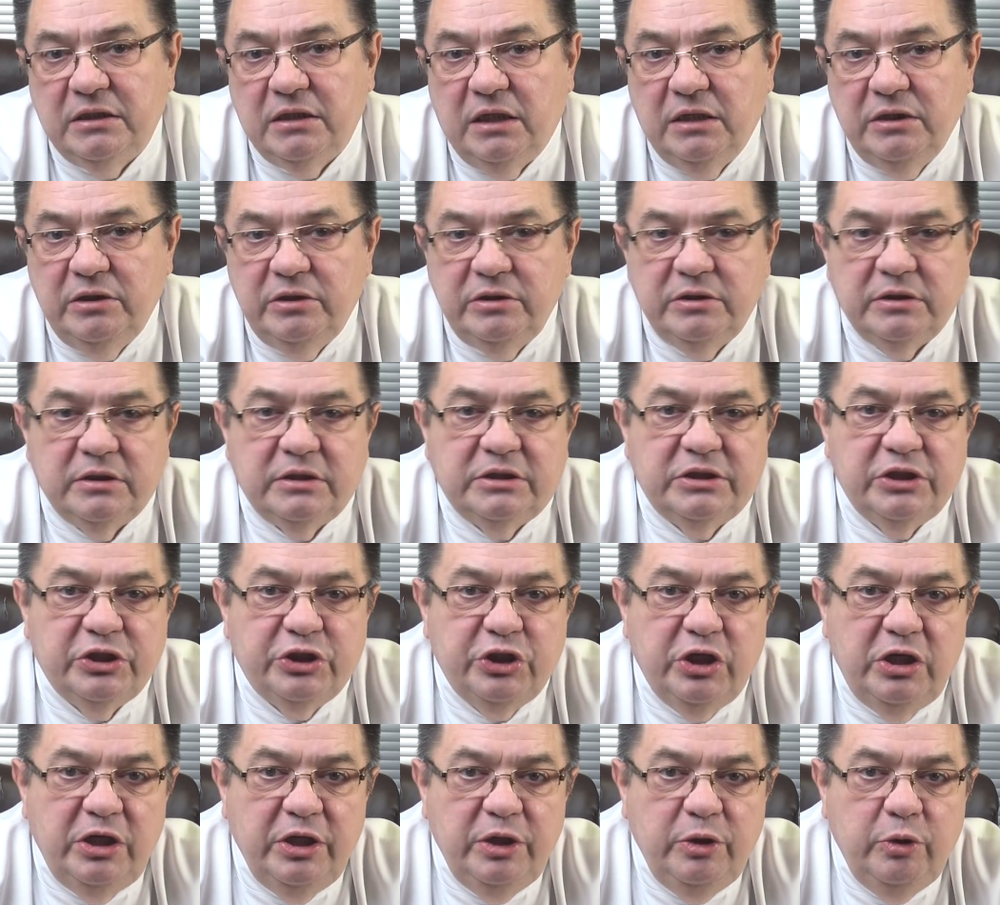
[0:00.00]
она, к
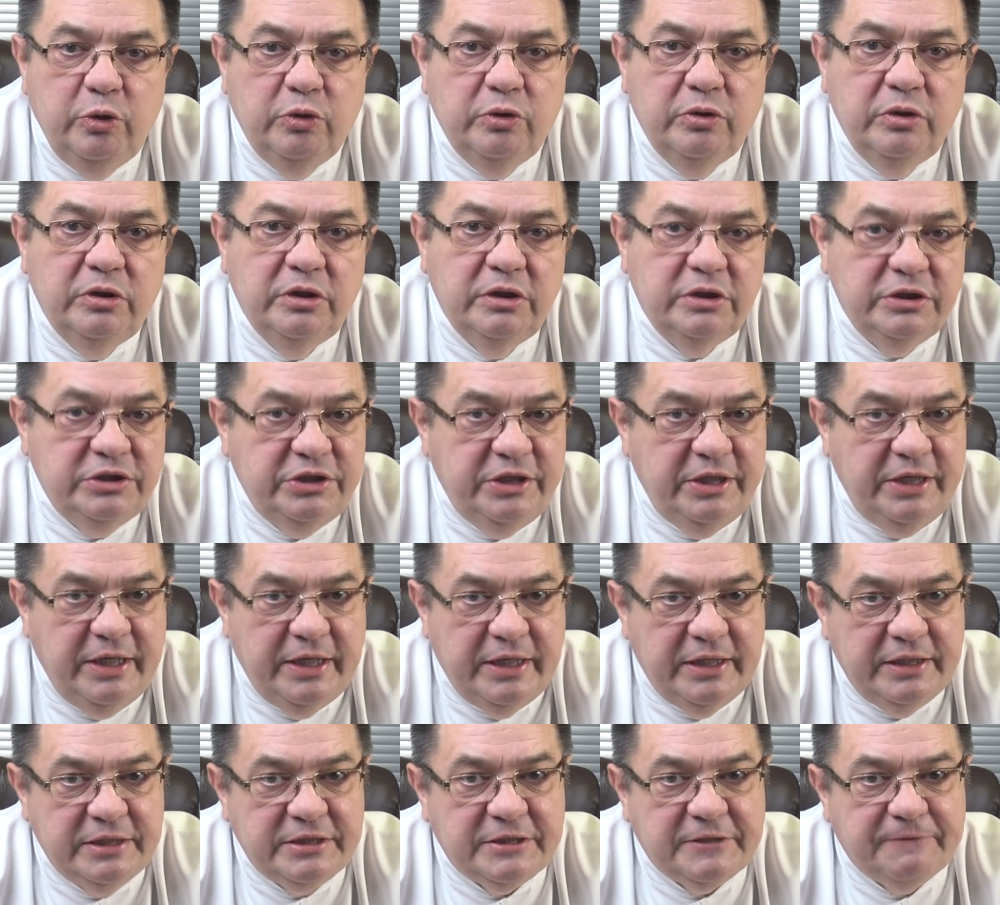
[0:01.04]
сожалению,
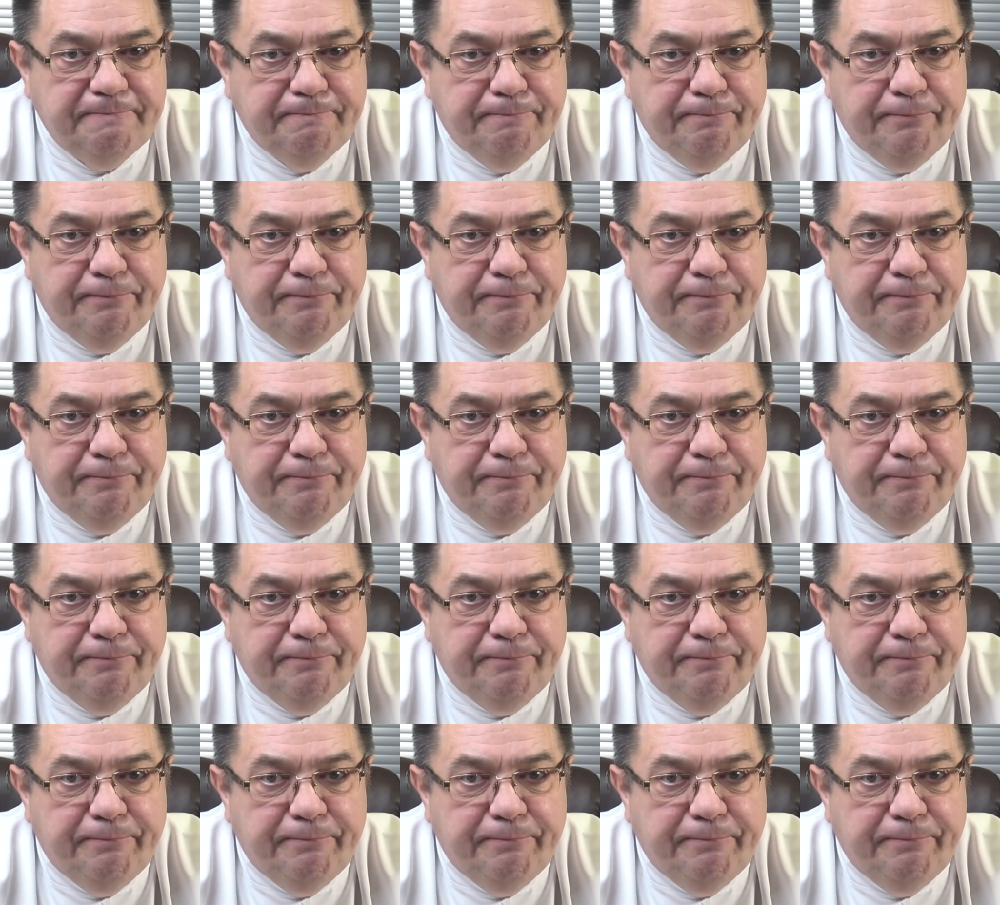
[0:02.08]
теряется.